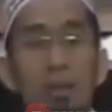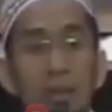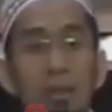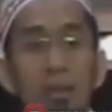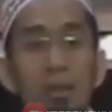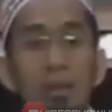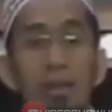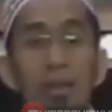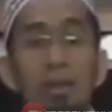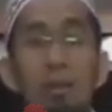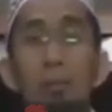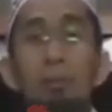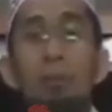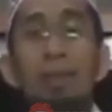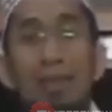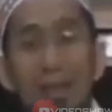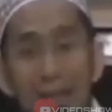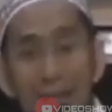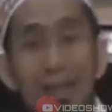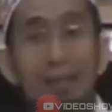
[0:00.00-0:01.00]
Tidak, itu
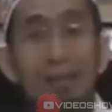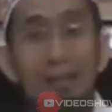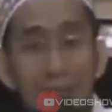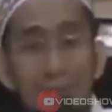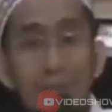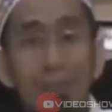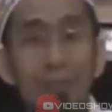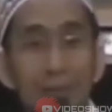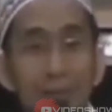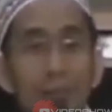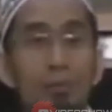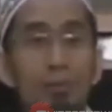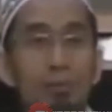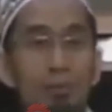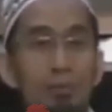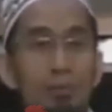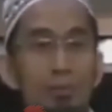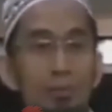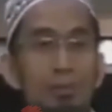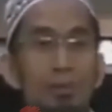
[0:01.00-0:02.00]
pilihan Anda
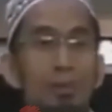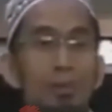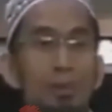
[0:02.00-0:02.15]
begitu.